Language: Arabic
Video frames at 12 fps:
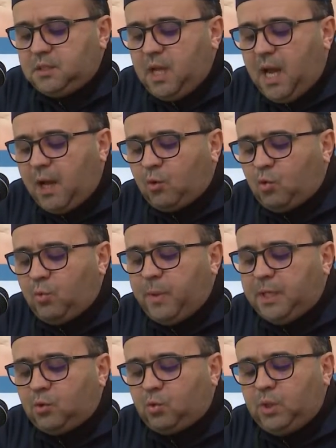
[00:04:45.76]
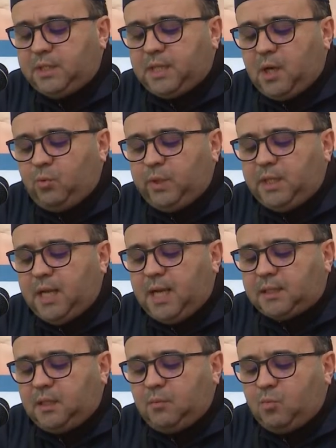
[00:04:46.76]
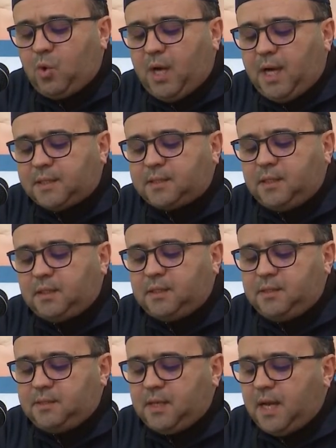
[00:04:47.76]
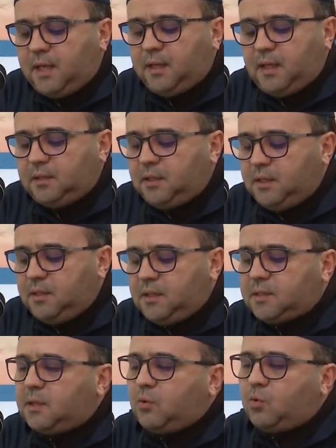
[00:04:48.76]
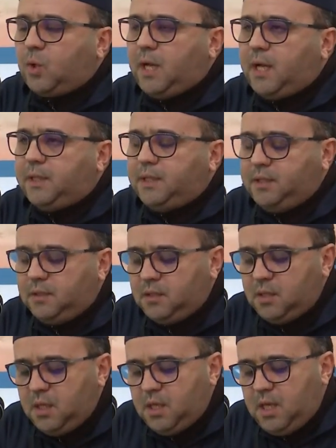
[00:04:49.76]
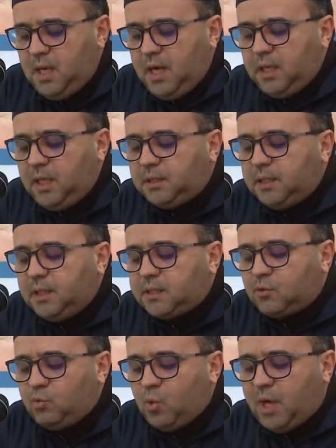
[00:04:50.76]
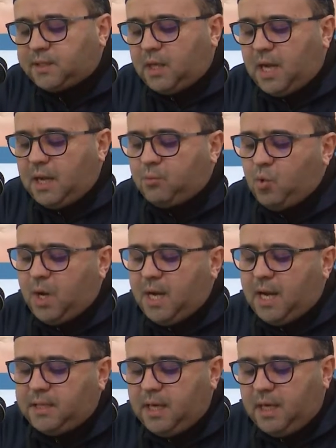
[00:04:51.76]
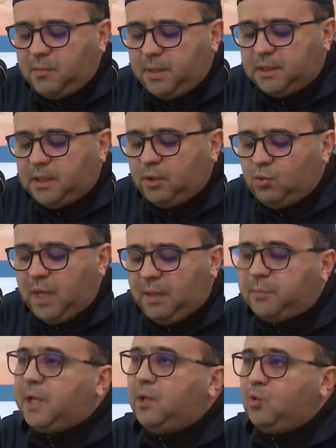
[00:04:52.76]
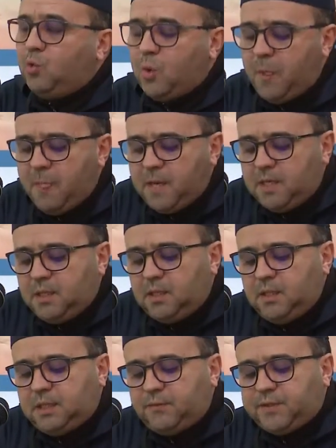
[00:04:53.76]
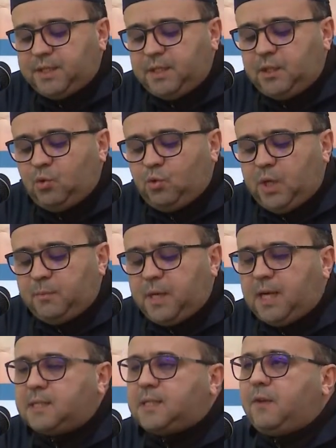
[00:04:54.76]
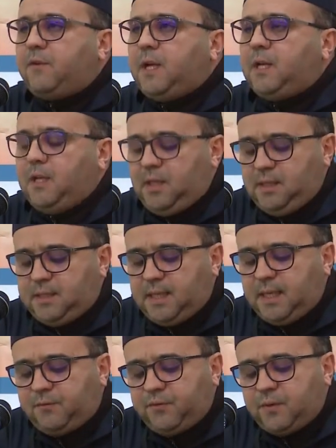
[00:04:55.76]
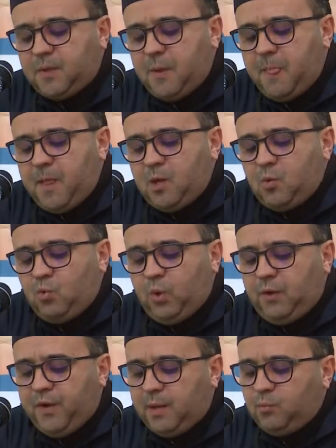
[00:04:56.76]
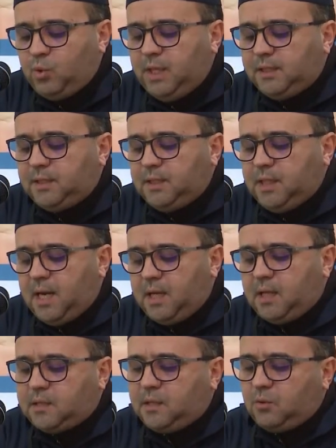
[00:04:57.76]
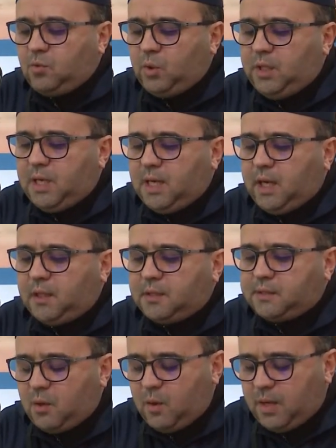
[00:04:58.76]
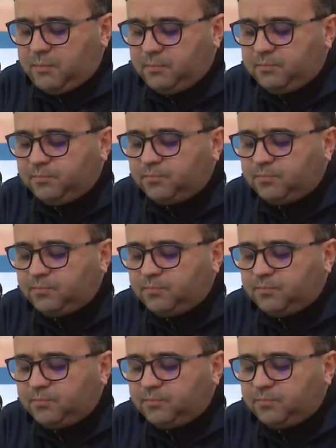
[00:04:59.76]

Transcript: تعقبا لكل التأويلات المعاصرة الزائغة للنص القرآني التي يزعم أصحابها أنها البديل الأمثل لتفسير علماء السلف والفهم الذي لا يزيغ إلى غير الصواب